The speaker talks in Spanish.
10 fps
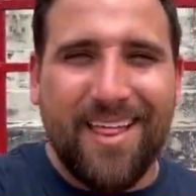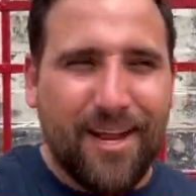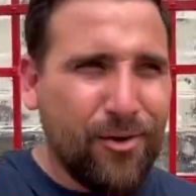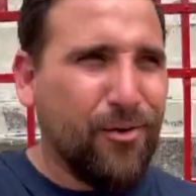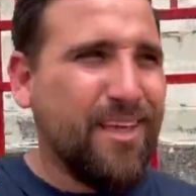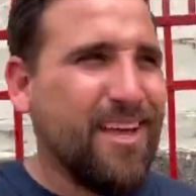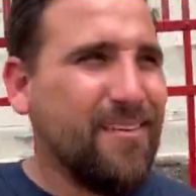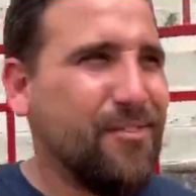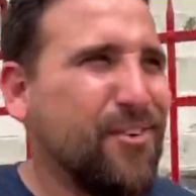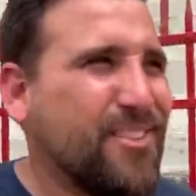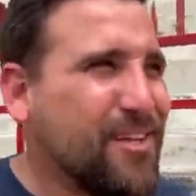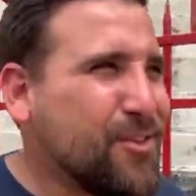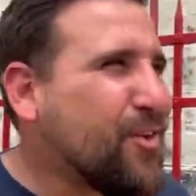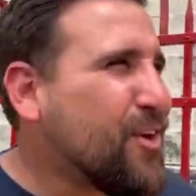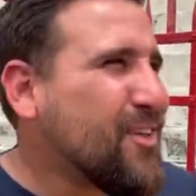de gloria, donde
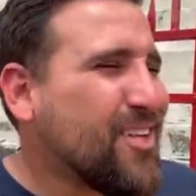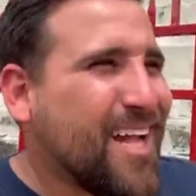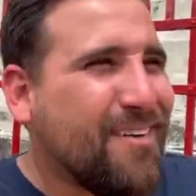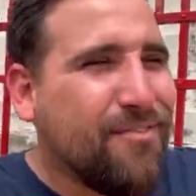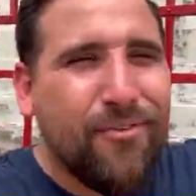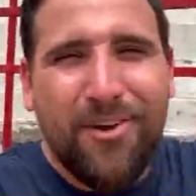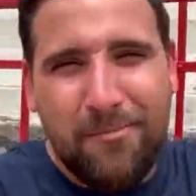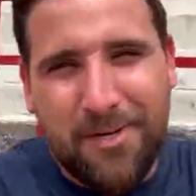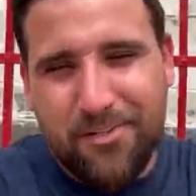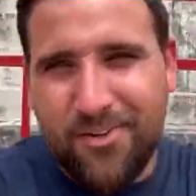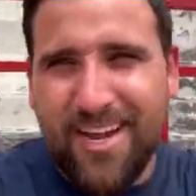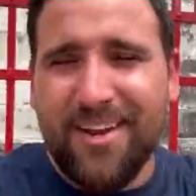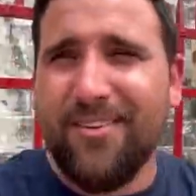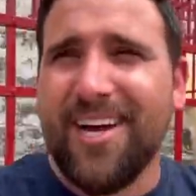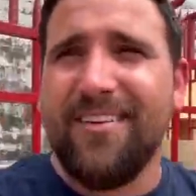todo esto estaba full de personas
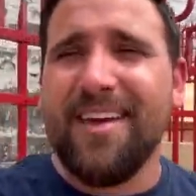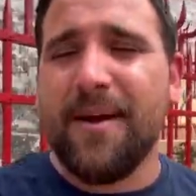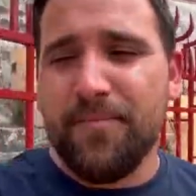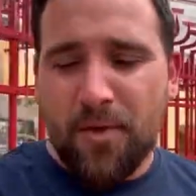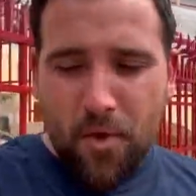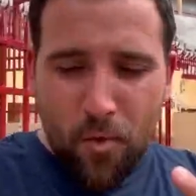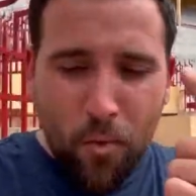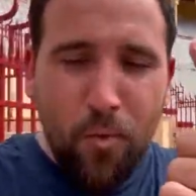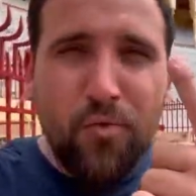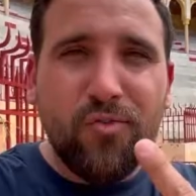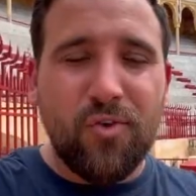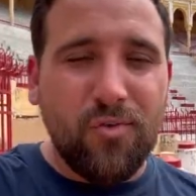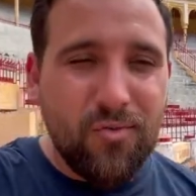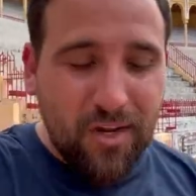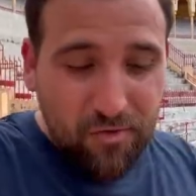y no cabía
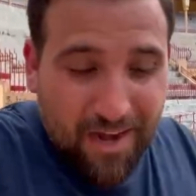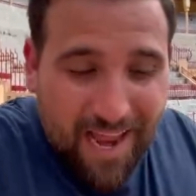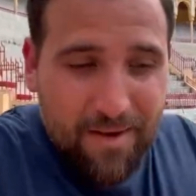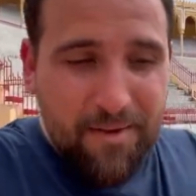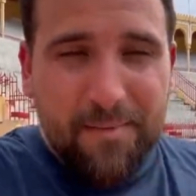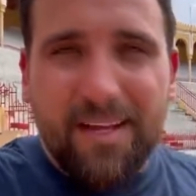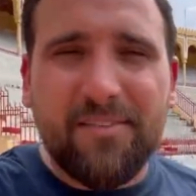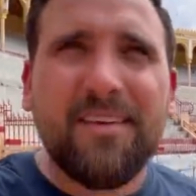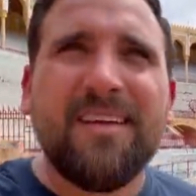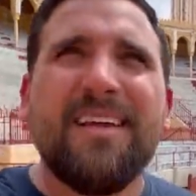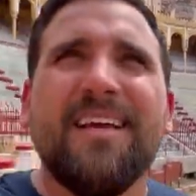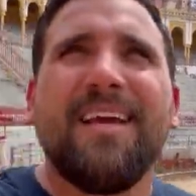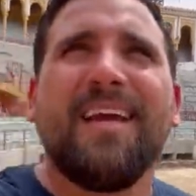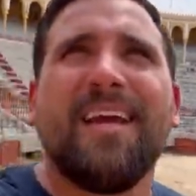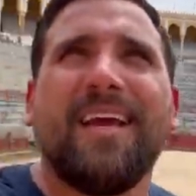una sola alma más
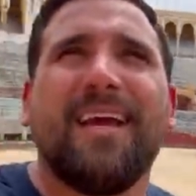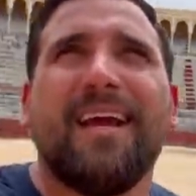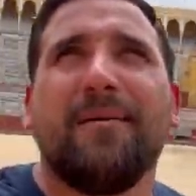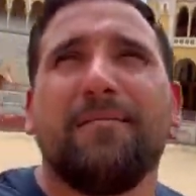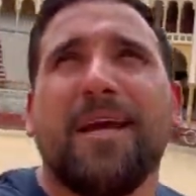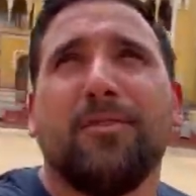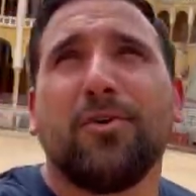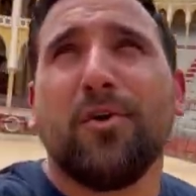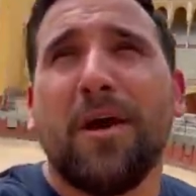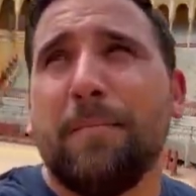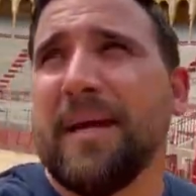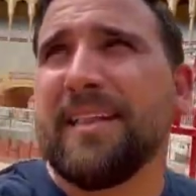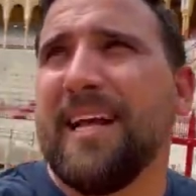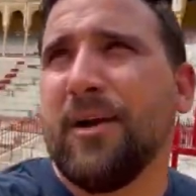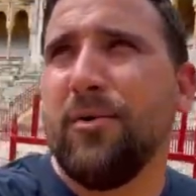eh, viendo estos
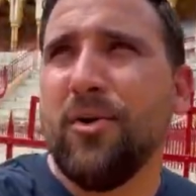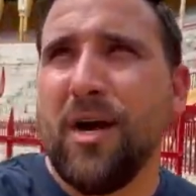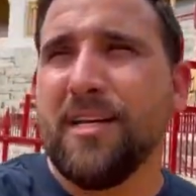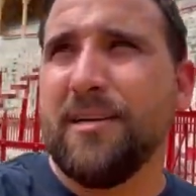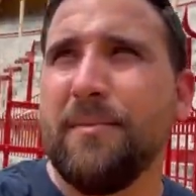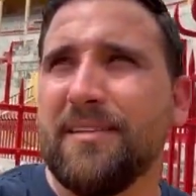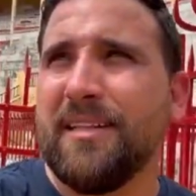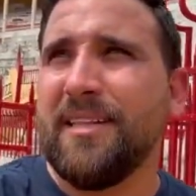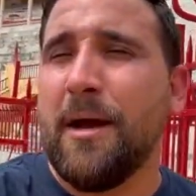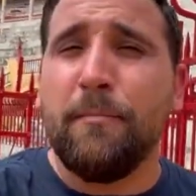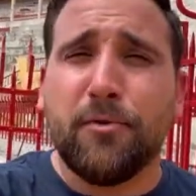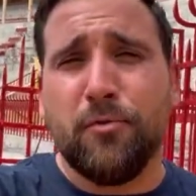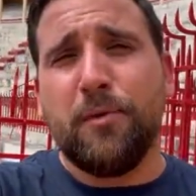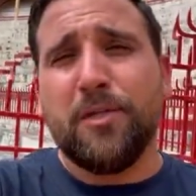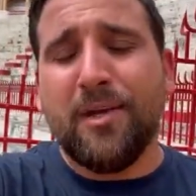espectáculos que aquí se presentaban. Por
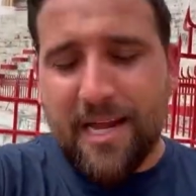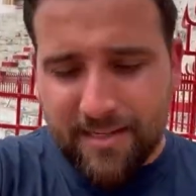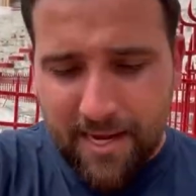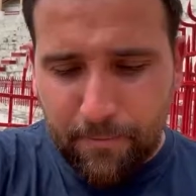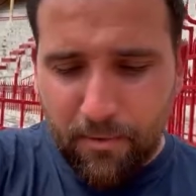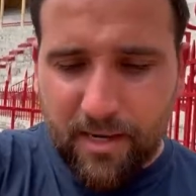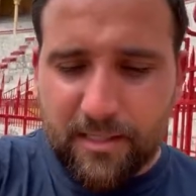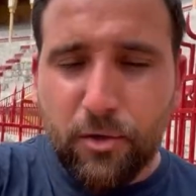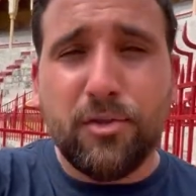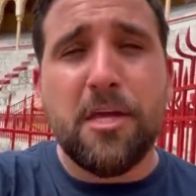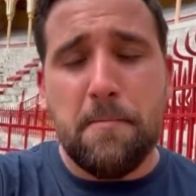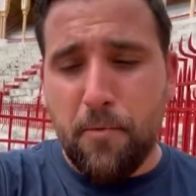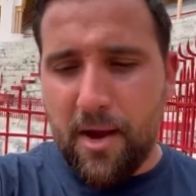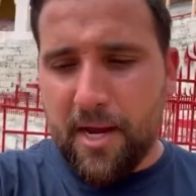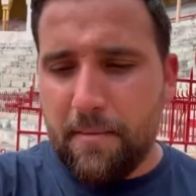supuesto, las épocas y los
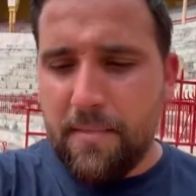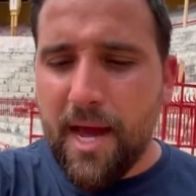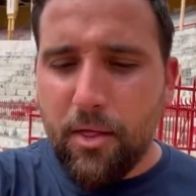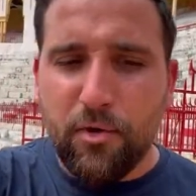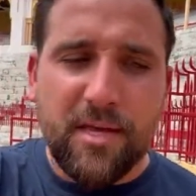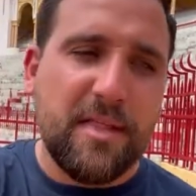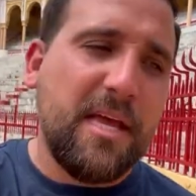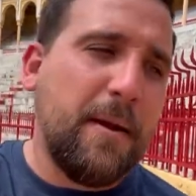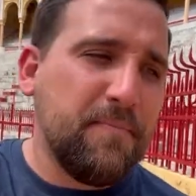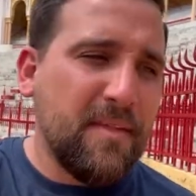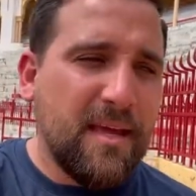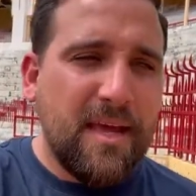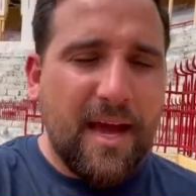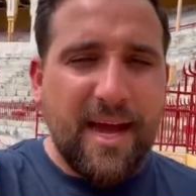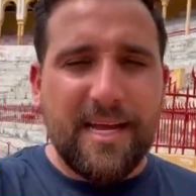tiempos han cambiado. Hoy en día
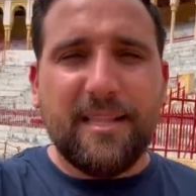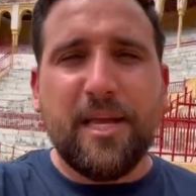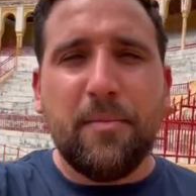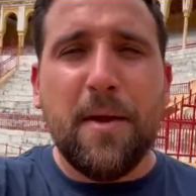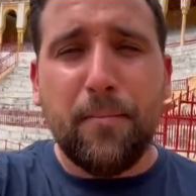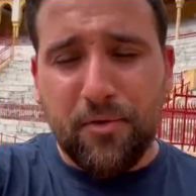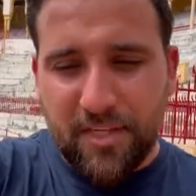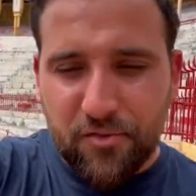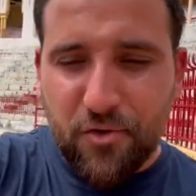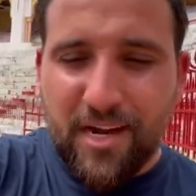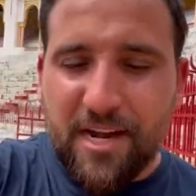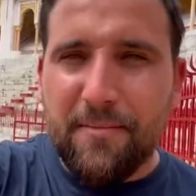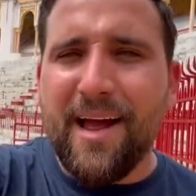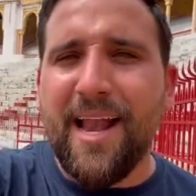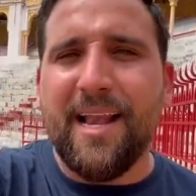hay el tema de protección
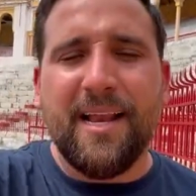animal,